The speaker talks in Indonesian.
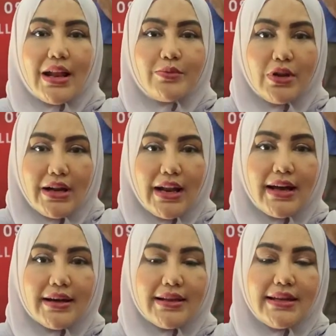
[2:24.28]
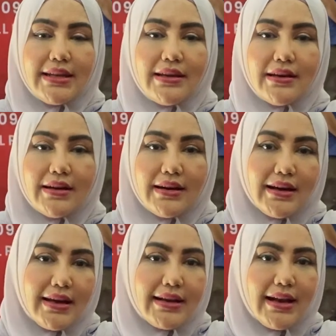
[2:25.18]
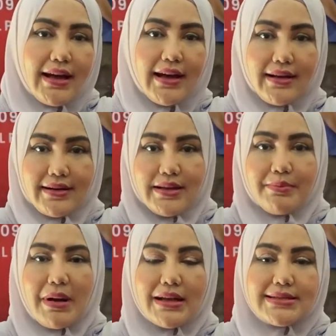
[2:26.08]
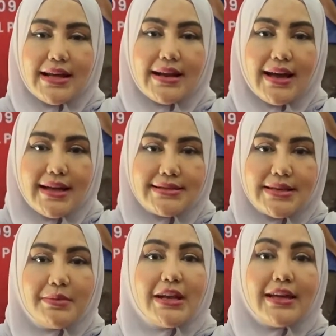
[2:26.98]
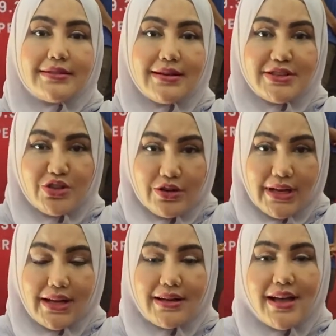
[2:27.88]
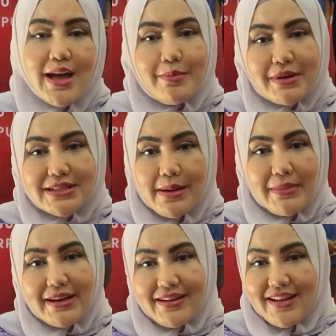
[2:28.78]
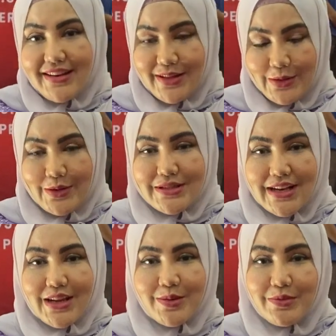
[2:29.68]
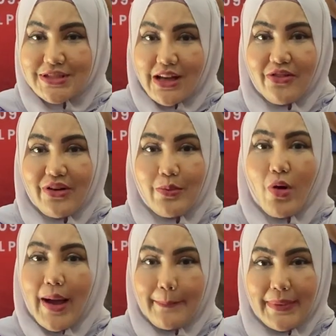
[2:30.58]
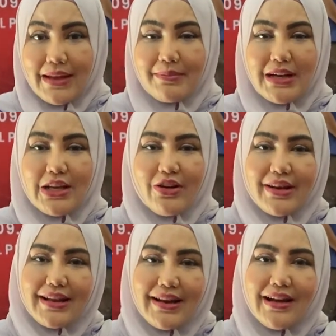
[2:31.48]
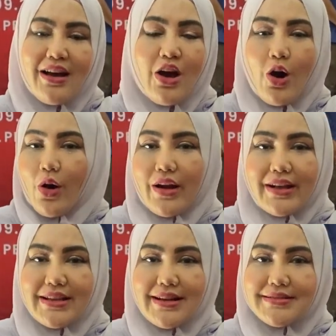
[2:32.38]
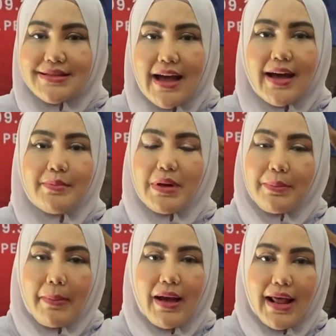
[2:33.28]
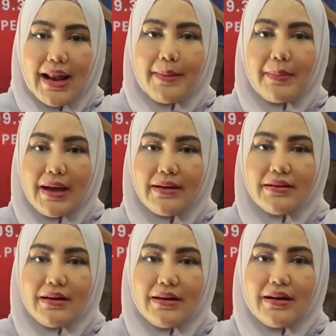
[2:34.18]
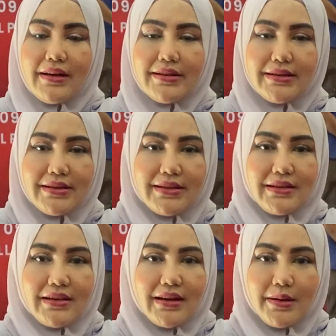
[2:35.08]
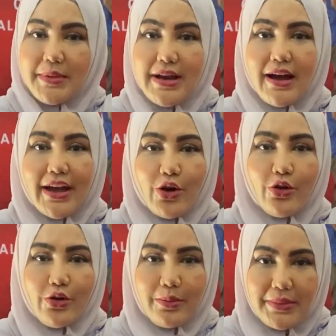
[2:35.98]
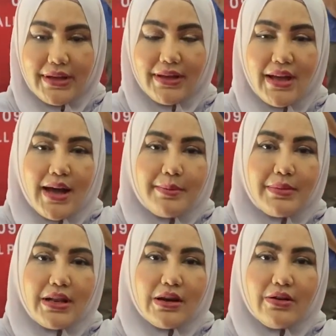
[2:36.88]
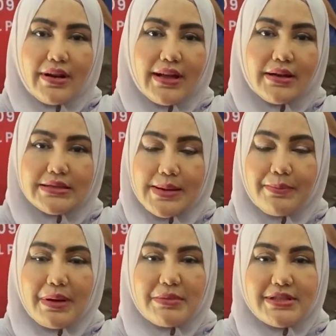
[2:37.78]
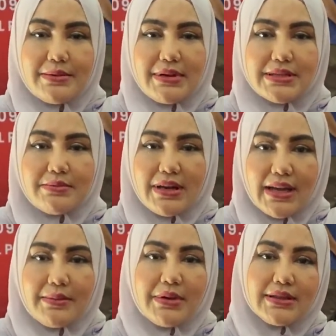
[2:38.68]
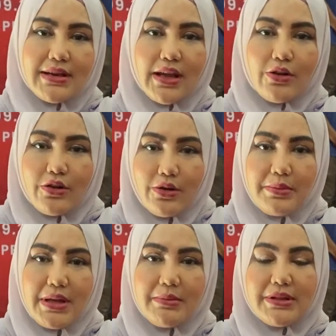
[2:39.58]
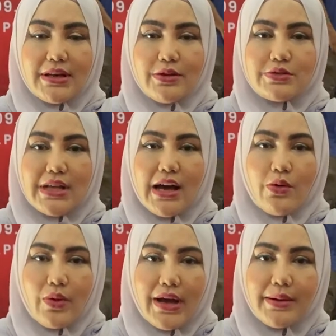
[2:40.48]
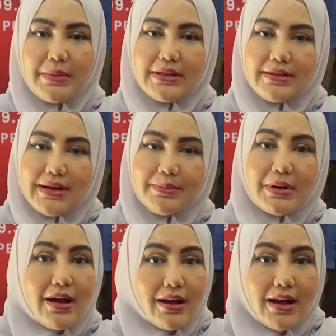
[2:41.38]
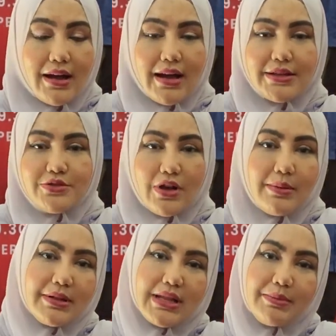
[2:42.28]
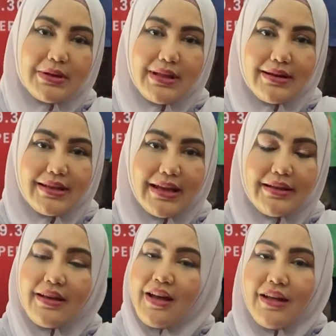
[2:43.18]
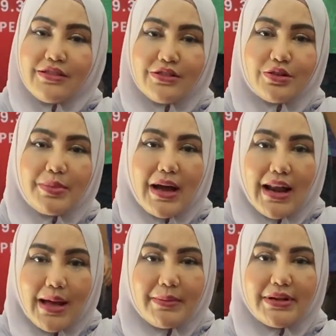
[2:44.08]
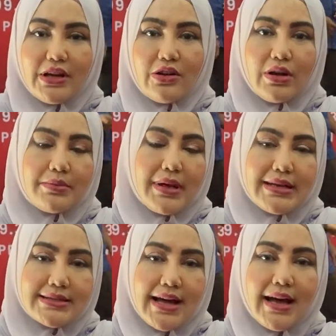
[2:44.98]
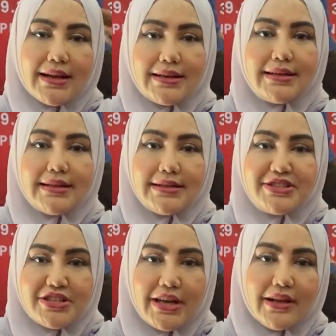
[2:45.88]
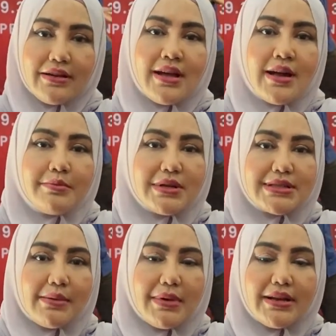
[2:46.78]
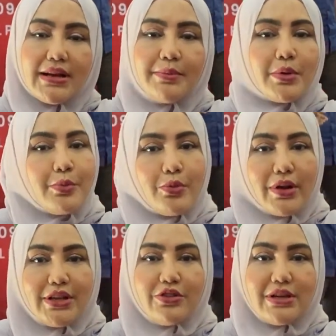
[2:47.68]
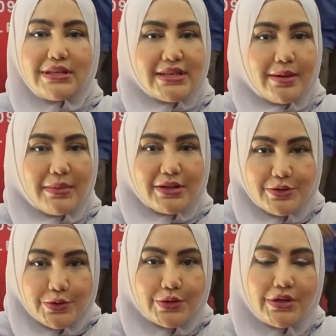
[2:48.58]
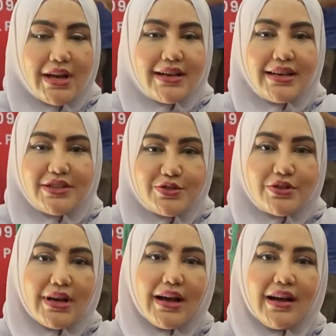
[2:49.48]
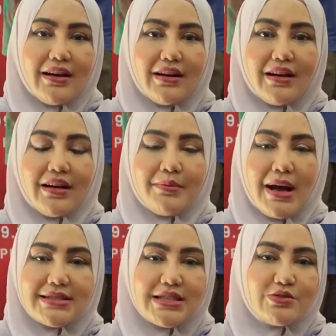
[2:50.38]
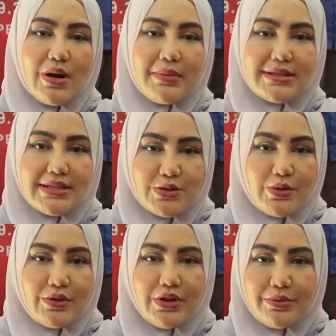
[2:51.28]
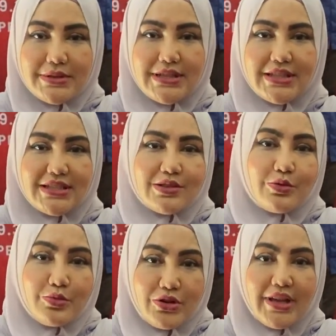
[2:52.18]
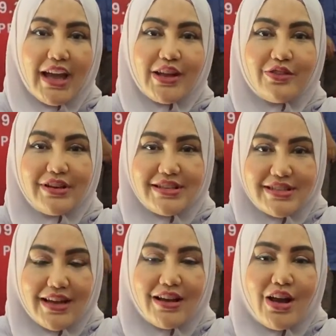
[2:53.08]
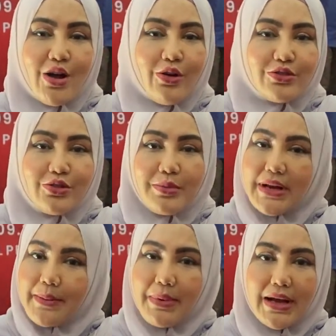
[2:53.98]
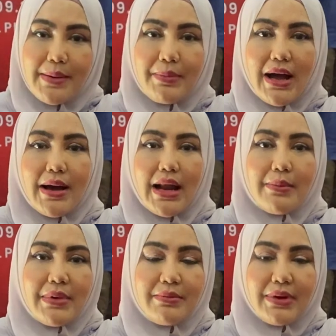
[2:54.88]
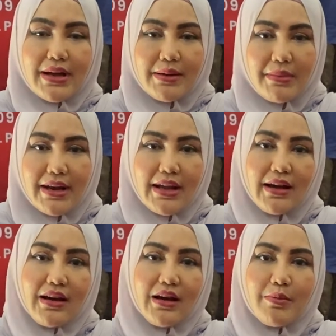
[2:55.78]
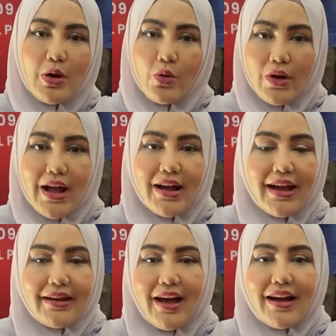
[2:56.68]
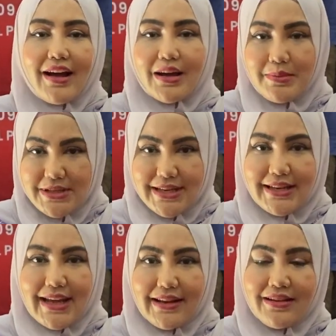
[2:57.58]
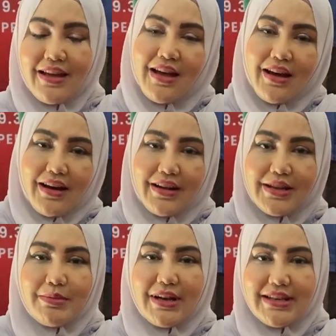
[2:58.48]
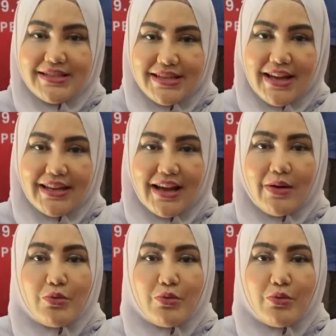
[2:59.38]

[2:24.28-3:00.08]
Alhamdulillah hari ini uh, adalah hari pelaksanaan seminar internasional bersama dengan Datuk Sri Mustafa Muhammad. Beliau adalah orang yang sangat berpengalaman uh, di uh, bidang ekonomi. Beliau adalah sempat menjabat sebagai Menteri Ekonomi, Menteri Usahawan, Menteri Perdagangan, juga Menteri Pertanian. Tentu pengalaman yang luar biasa hari ini di-share bersama dengan Perempuan Indonesia Maju dan juga uh, mahasiswa-mahasiswi Universitas Ubudiah Indonesia untuk mendapatkan pengalaman bagaimana uh, mengurangkan angka kemiskinan uh, di Malaysia yang